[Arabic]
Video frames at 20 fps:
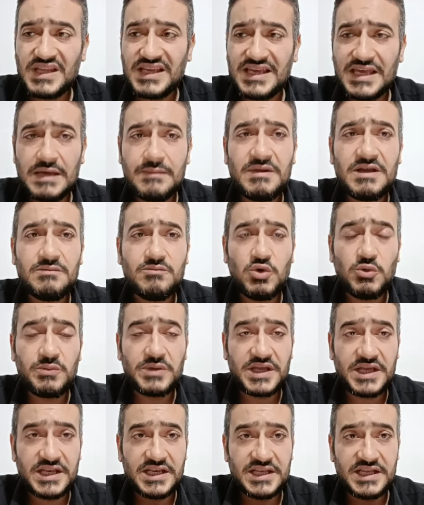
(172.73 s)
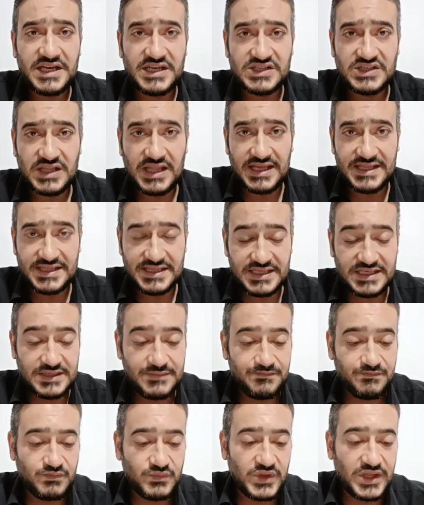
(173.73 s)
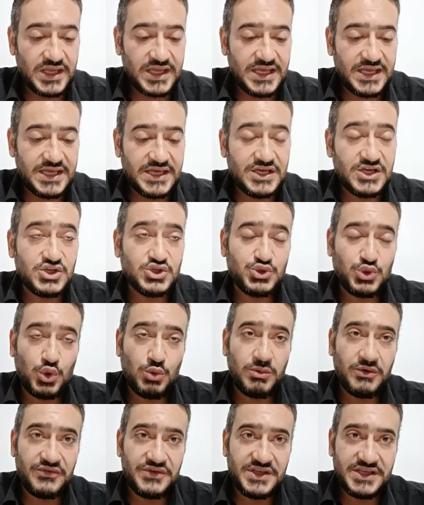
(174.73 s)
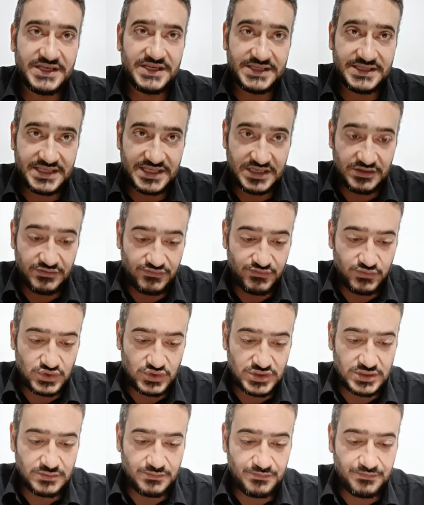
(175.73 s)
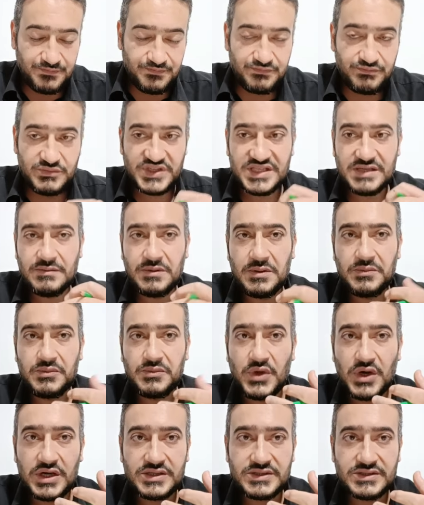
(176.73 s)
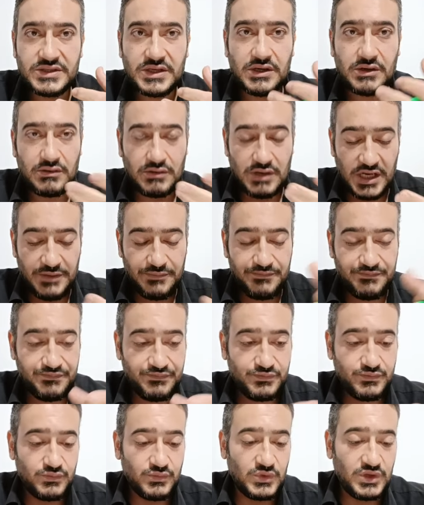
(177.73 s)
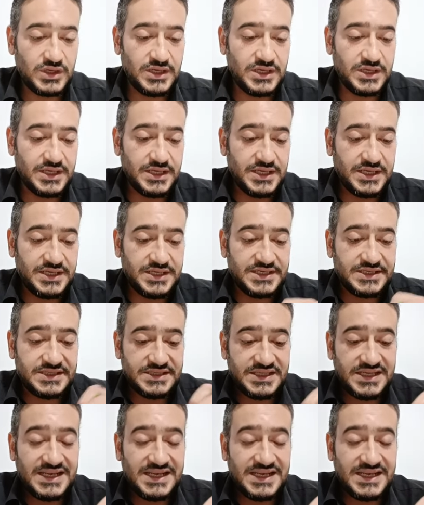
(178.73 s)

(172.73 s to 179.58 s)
كمان ممكن يحصل عندنا صعوبة في التنفس بسبب ضغط الرحم دي